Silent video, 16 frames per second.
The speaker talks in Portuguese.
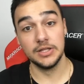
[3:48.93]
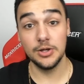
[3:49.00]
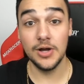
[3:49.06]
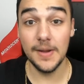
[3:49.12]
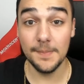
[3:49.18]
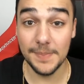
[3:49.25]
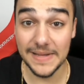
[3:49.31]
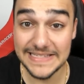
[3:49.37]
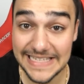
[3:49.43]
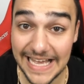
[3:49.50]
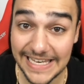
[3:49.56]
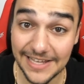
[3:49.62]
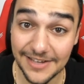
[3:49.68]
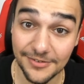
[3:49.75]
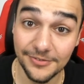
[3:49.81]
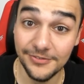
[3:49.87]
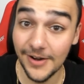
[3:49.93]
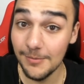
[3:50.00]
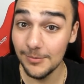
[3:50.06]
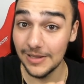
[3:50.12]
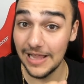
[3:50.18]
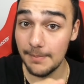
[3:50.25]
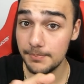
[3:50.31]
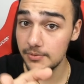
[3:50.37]
Então, rapaziada,
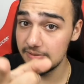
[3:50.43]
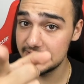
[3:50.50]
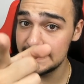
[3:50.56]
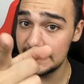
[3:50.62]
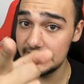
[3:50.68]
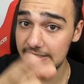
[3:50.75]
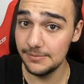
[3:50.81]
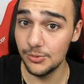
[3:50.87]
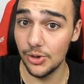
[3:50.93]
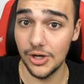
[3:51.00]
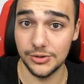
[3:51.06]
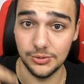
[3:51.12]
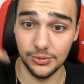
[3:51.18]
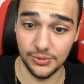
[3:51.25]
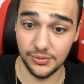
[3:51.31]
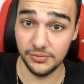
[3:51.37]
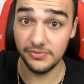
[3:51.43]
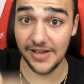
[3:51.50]
vamos lá pro Zanin Motors,